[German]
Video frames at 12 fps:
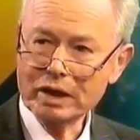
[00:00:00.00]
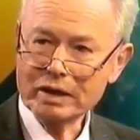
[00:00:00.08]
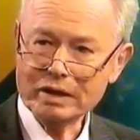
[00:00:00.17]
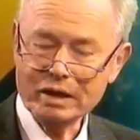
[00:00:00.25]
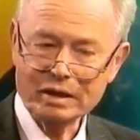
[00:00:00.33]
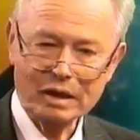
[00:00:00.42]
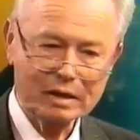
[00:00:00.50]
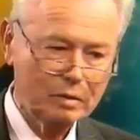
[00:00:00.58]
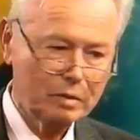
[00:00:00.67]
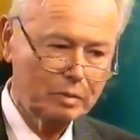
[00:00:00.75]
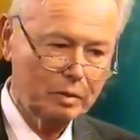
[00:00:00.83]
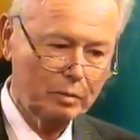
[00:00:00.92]
dass das also
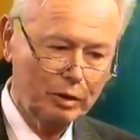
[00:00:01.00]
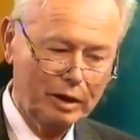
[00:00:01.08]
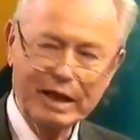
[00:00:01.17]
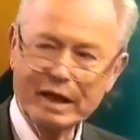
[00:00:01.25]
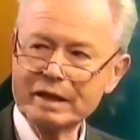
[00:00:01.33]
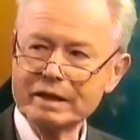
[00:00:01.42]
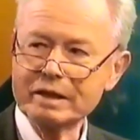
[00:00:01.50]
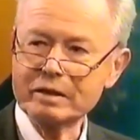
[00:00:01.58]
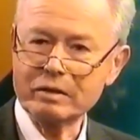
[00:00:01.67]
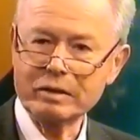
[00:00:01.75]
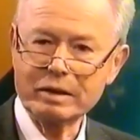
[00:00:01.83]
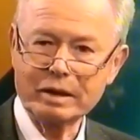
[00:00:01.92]
populär ist
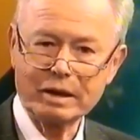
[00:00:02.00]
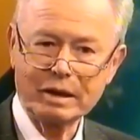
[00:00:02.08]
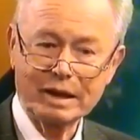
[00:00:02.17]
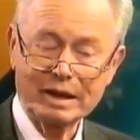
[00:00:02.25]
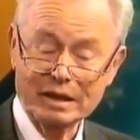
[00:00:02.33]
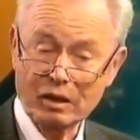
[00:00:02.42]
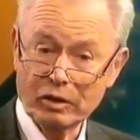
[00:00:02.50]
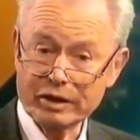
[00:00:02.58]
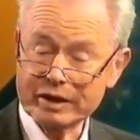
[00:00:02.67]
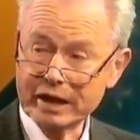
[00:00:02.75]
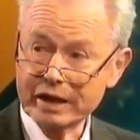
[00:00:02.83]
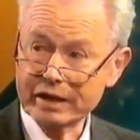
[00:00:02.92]
und äh, dass die
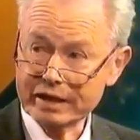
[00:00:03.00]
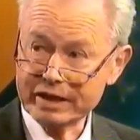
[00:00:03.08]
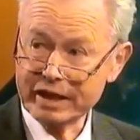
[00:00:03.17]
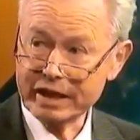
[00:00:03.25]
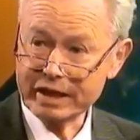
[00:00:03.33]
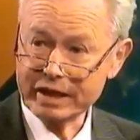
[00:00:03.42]
Leute sehr interessiert